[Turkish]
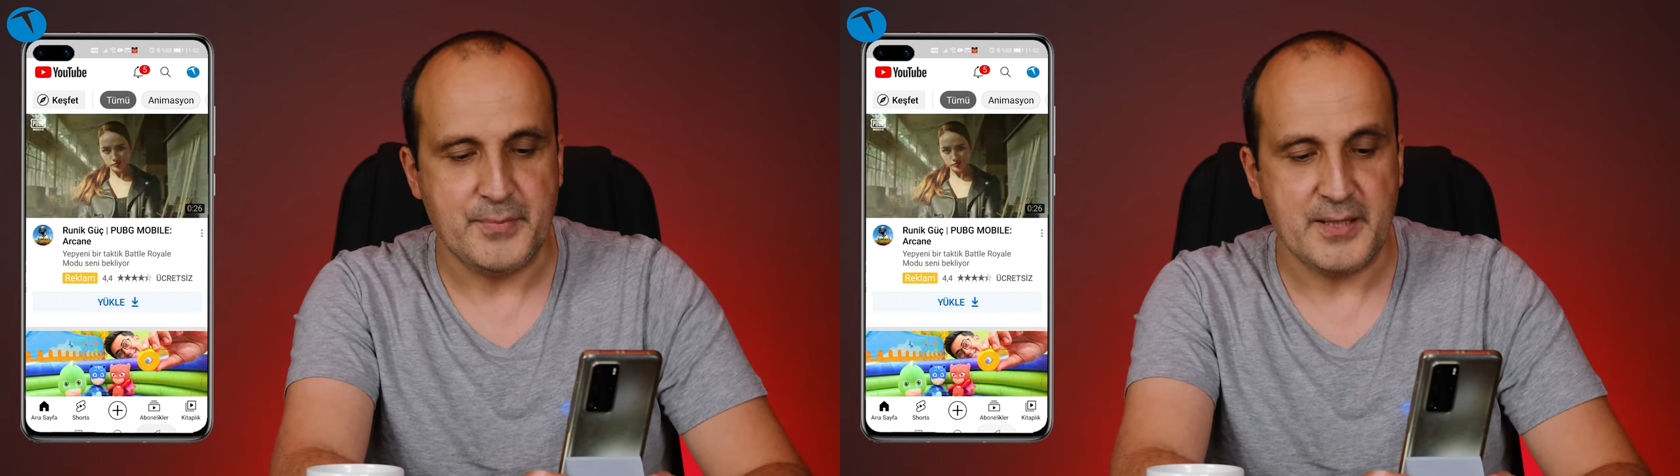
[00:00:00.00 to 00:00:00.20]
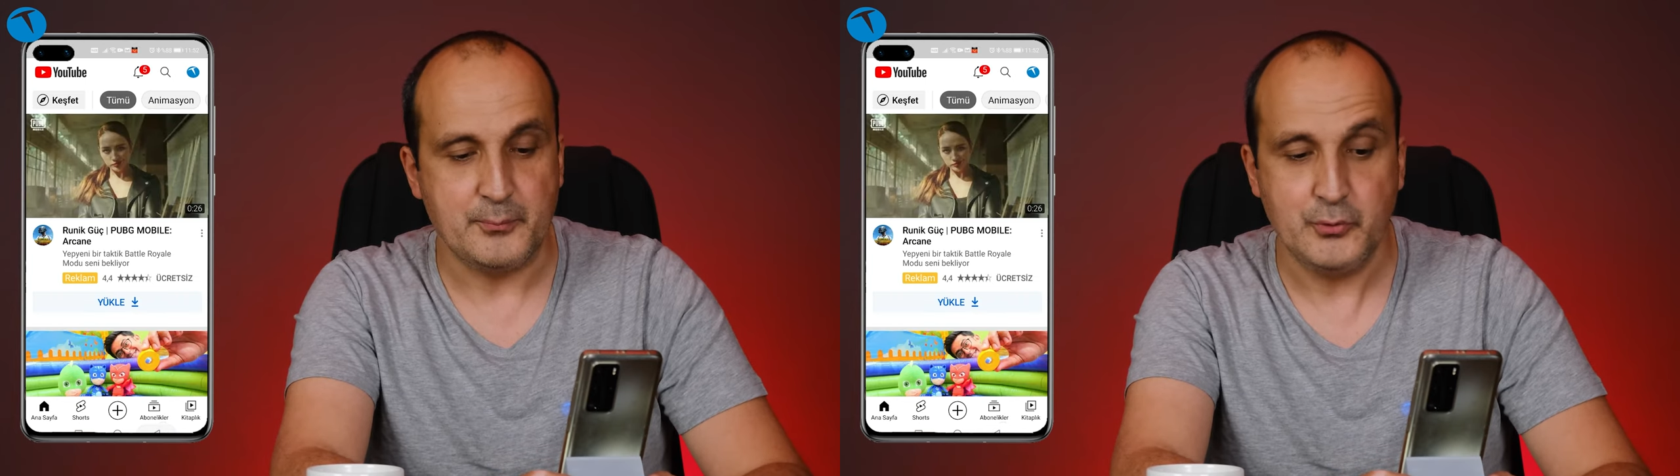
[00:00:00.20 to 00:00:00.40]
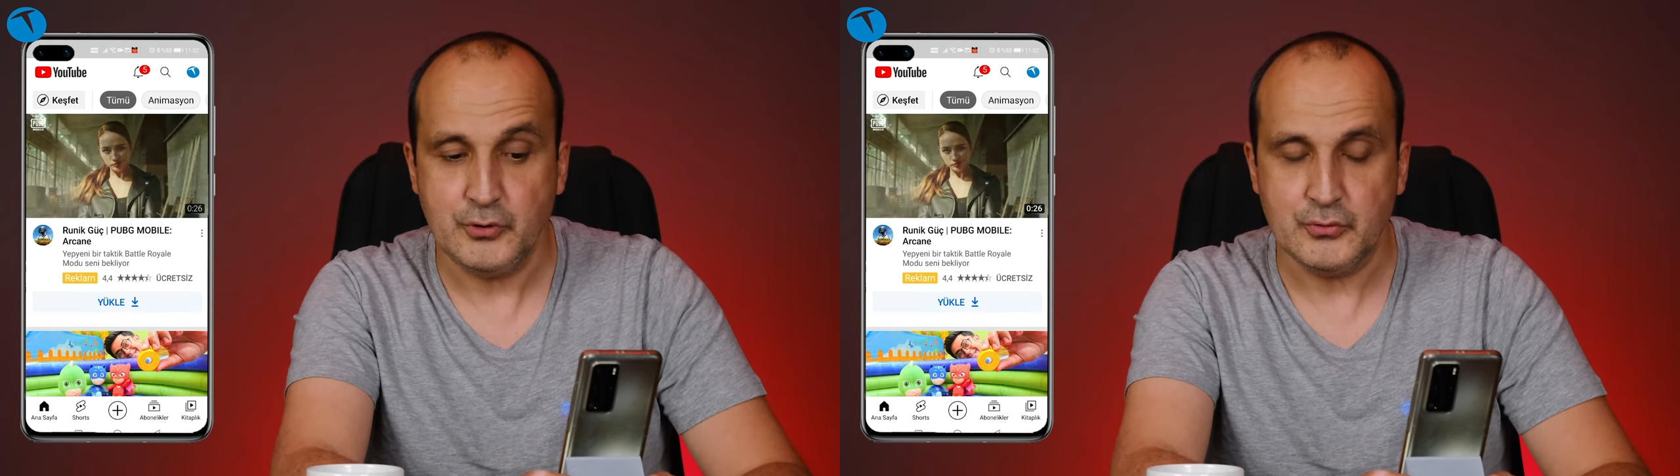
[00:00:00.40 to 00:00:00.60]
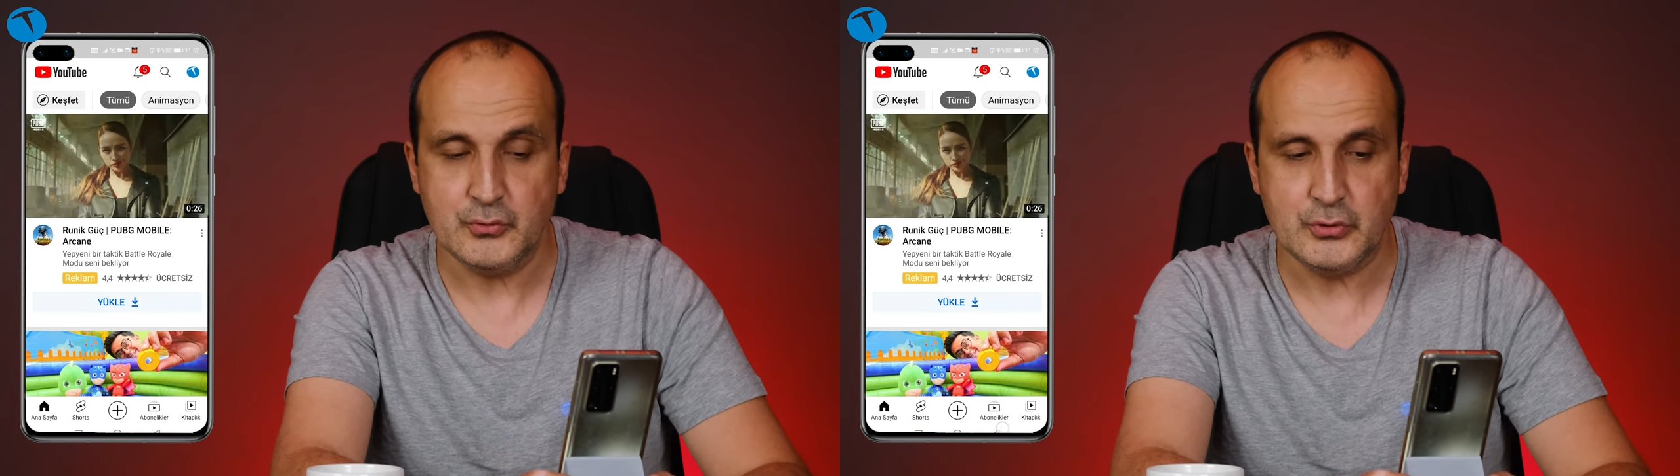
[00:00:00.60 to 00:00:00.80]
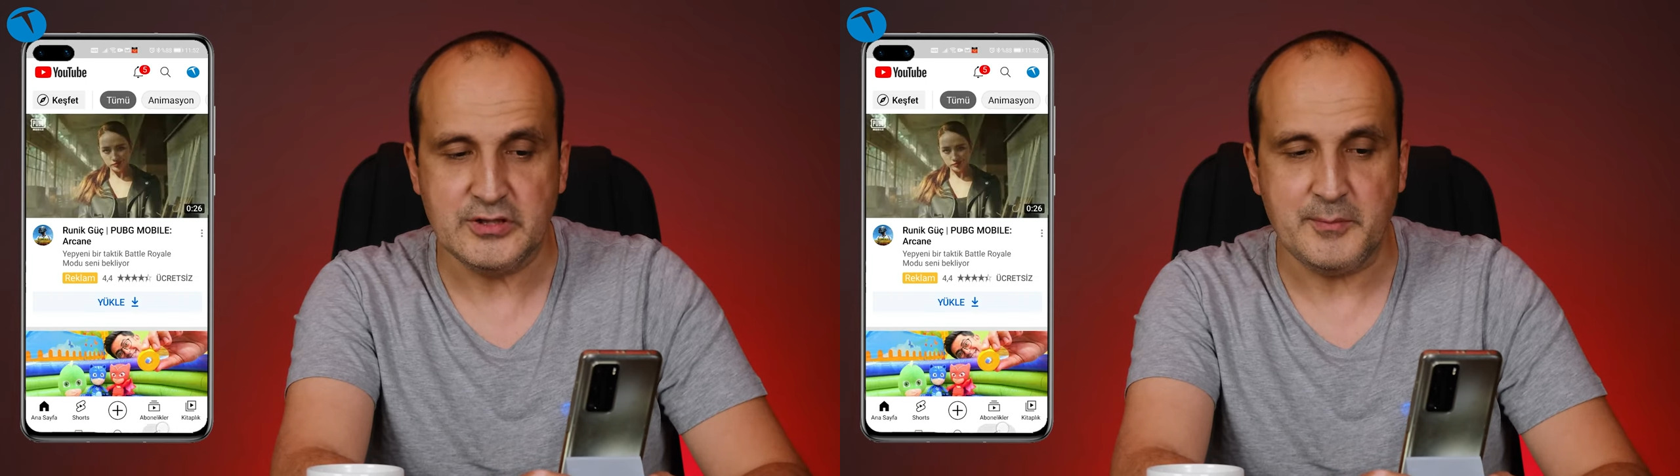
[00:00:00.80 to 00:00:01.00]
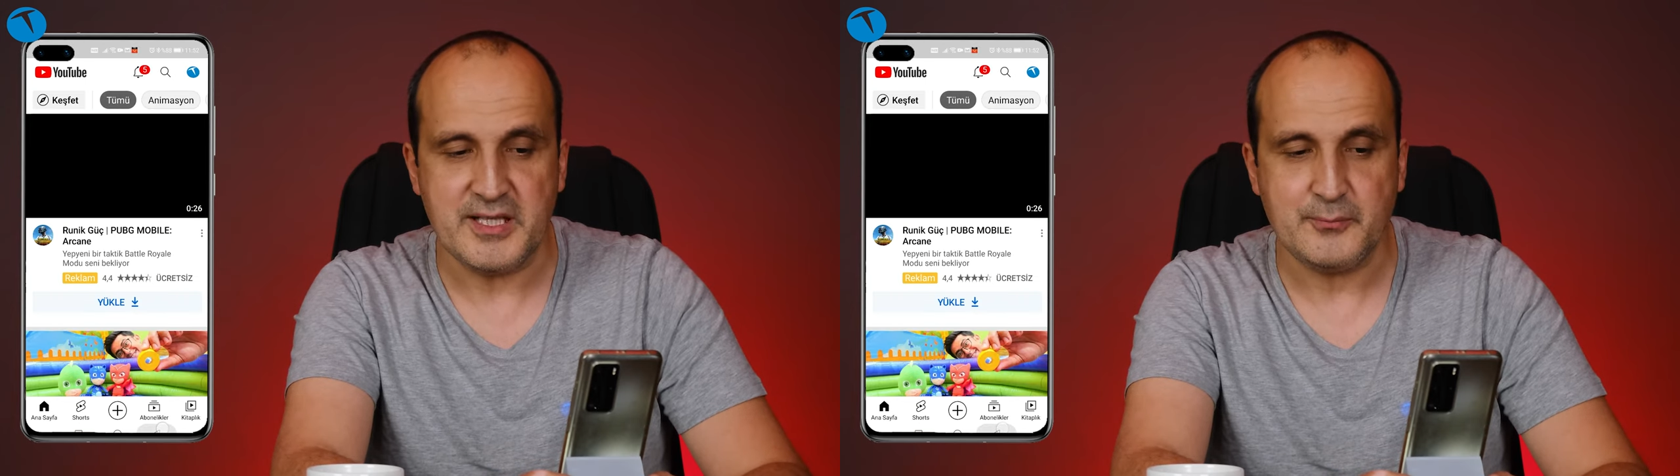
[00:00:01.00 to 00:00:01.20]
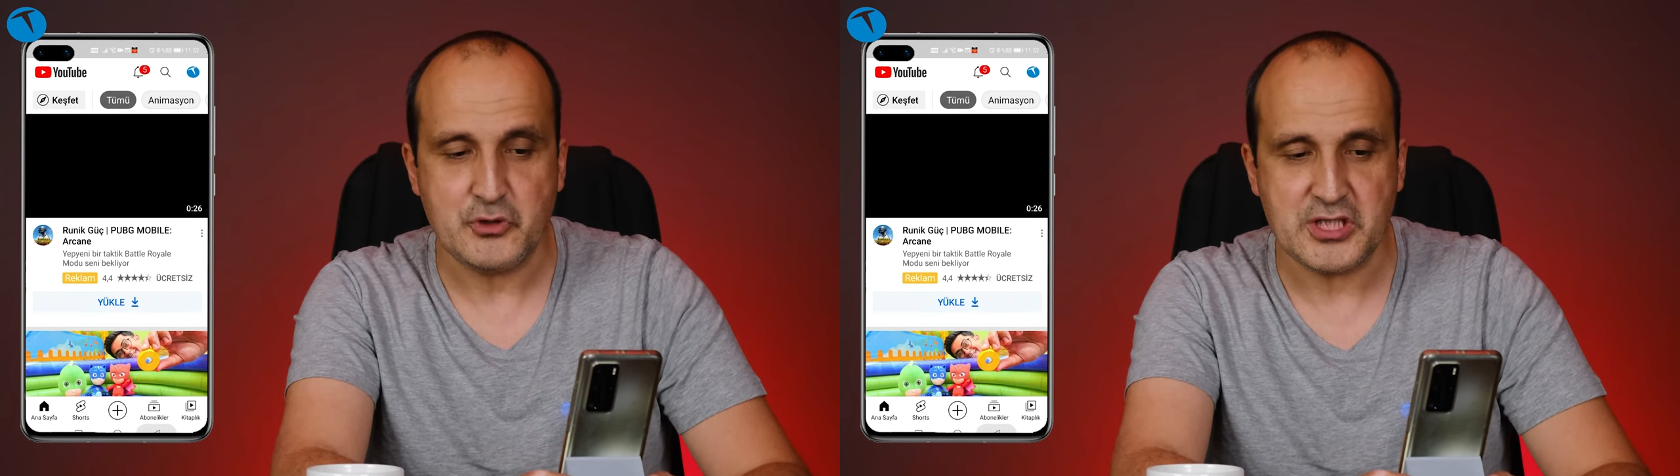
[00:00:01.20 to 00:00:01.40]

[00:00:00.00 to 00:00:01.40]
Ve bu uygulamayı bu